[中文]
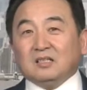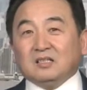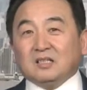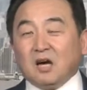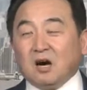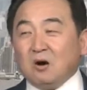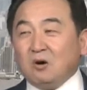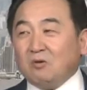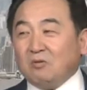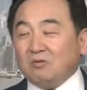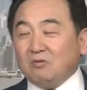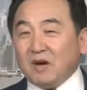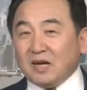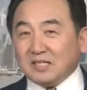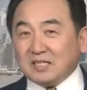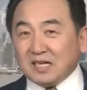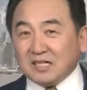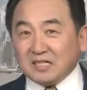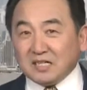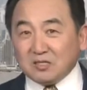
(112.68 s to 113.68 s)
到
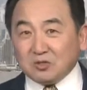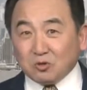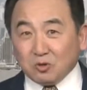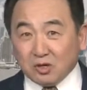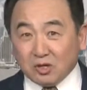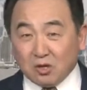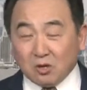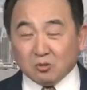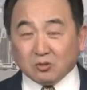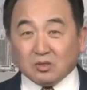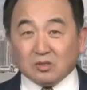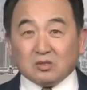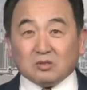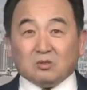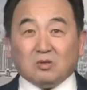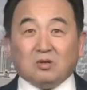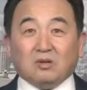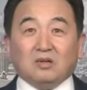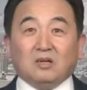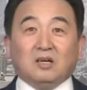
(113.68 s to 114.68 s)
万仙阵最后的时
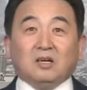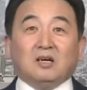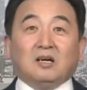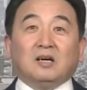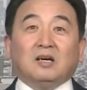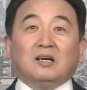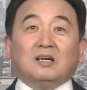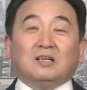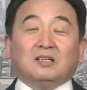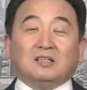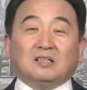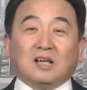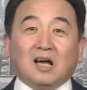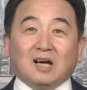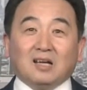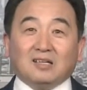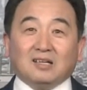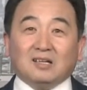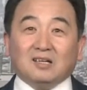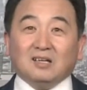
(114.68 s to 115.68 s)
候，
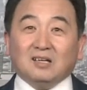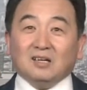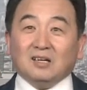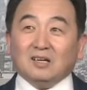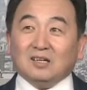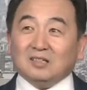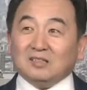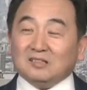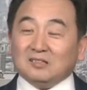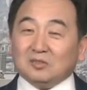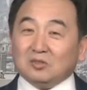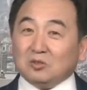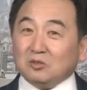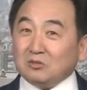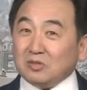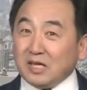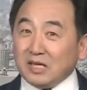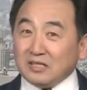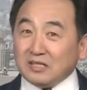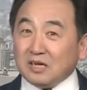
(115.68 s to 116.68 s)
他的
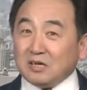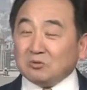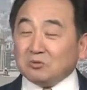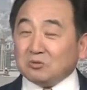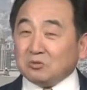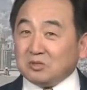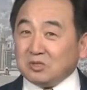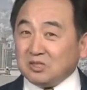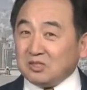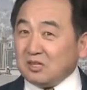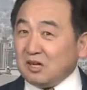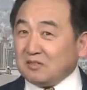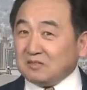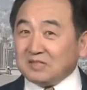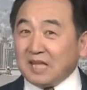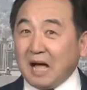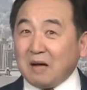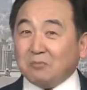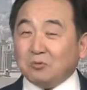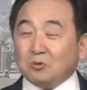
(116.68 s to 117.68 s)
通天教主知道
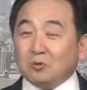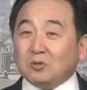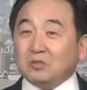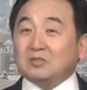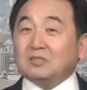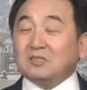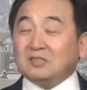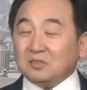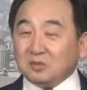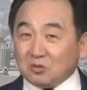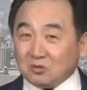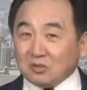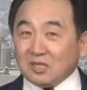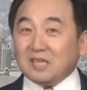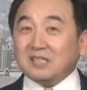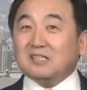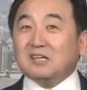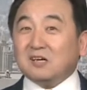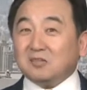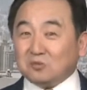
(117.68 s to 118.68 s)
打不过，其实通
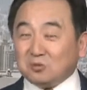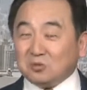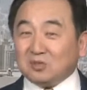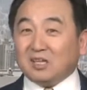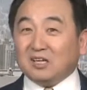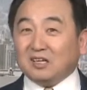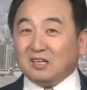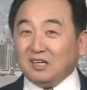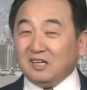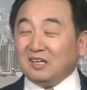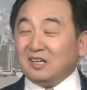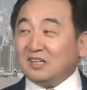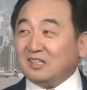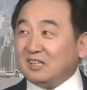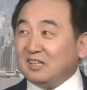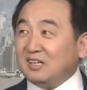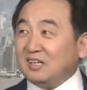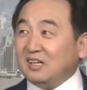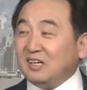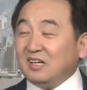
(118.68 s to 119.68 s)
天教主挺厉害
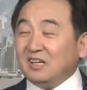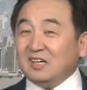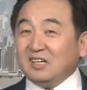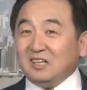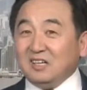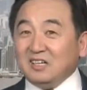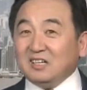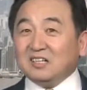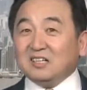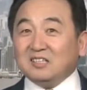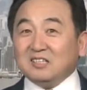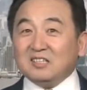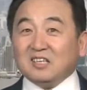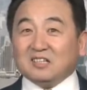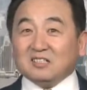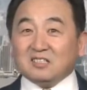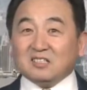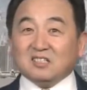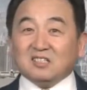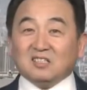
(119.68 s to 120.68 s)
的，一个人
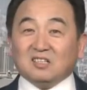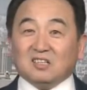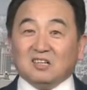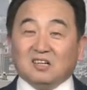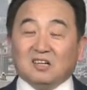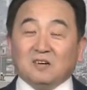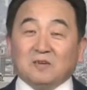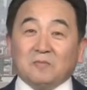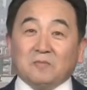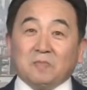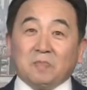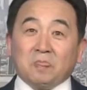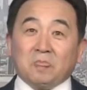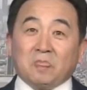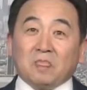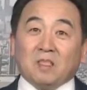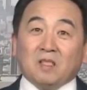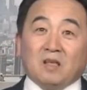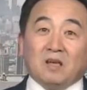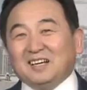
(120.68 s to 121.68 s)
顶4个。
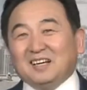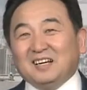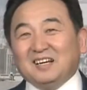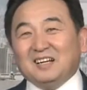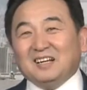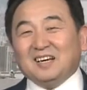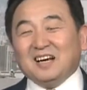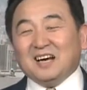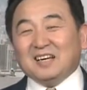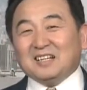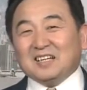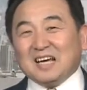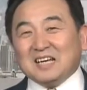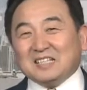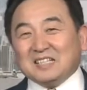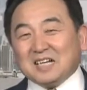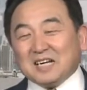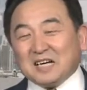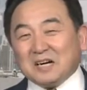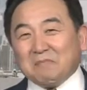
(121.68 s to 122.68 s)
在
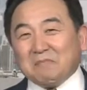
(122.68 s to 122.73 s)
这